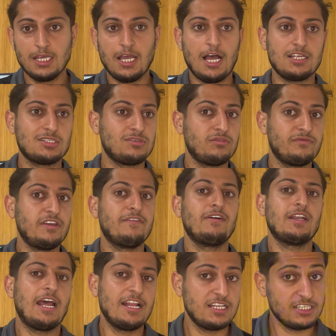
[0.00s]
Also wir
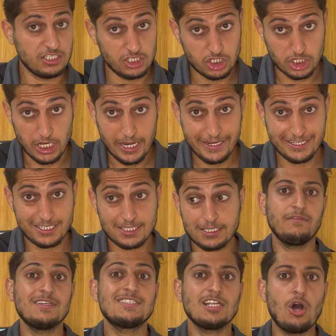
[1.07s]
waren eigentlich nicht schlecht.
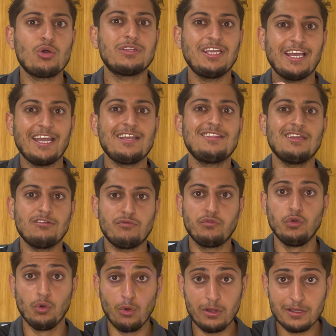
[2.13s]
Wir sind auch direkt in
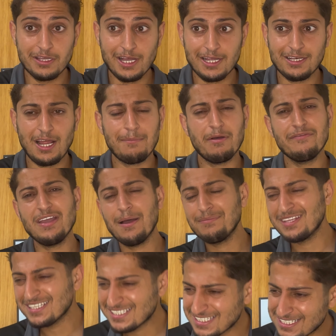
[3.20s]
Führung gegangen, aber wir haben
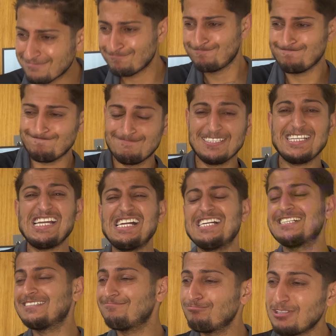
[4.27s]
das ja,